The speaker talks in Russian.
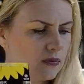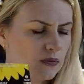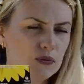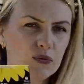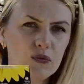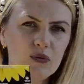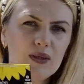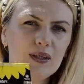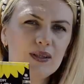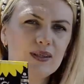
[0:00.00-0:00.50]

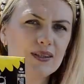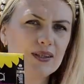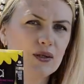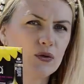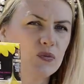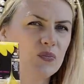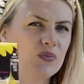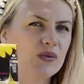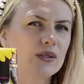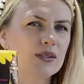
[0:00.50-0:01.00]
Ну, это я
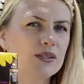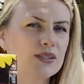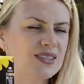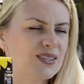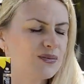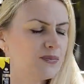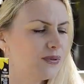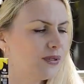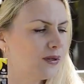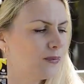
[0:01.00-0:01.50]
купила не
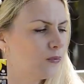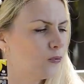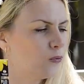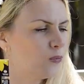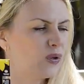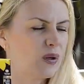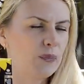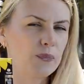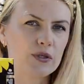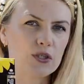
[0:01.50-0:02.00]
себе, у
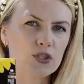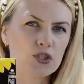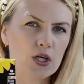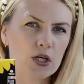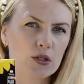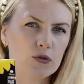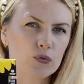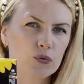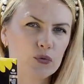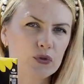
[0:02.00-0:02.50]
меня
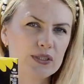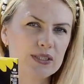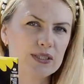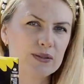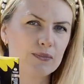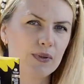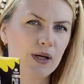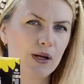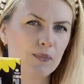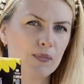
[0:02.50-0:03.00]
приезжает в
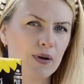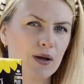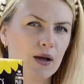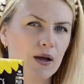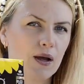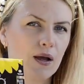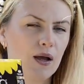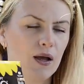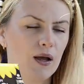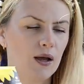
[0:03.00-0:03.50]
гости мама.
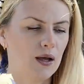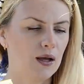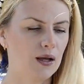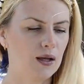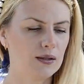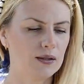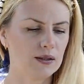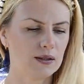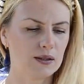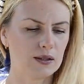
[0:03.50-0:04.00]

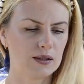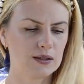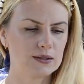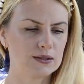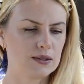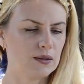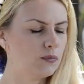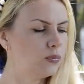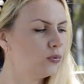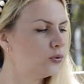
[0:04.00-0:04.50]
Эта
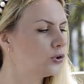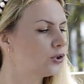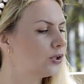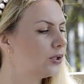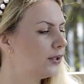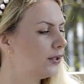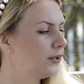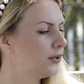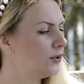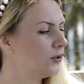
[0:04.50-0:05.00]
краска больше
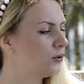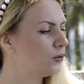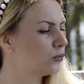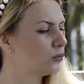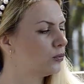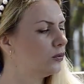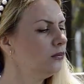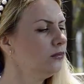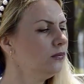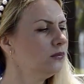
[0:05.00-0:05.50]
для
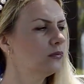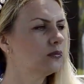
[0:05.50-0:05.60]
нее.